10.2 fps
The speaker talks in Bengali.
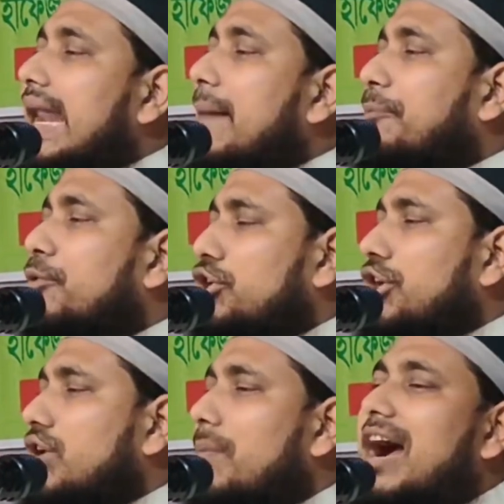এরা
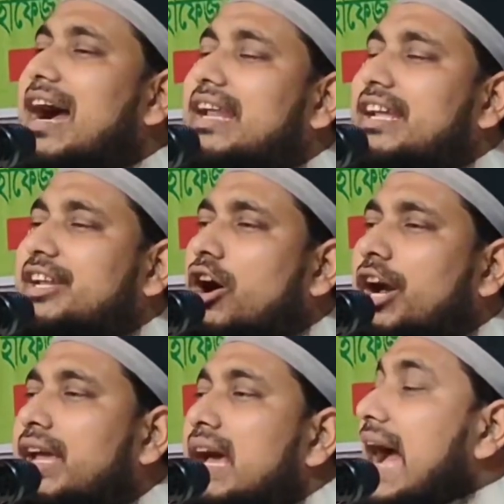প্রকৃত বাঙালি
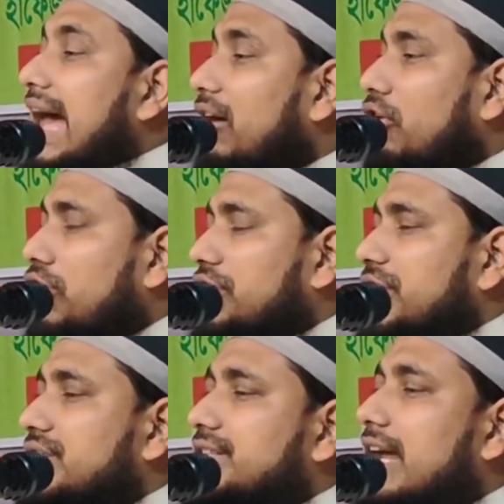নয় এরা হলো
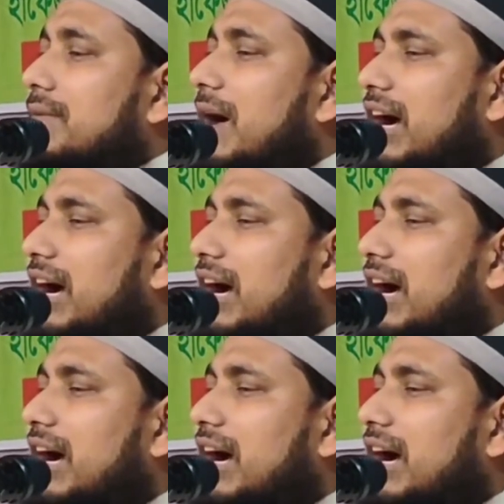ডিজিটাল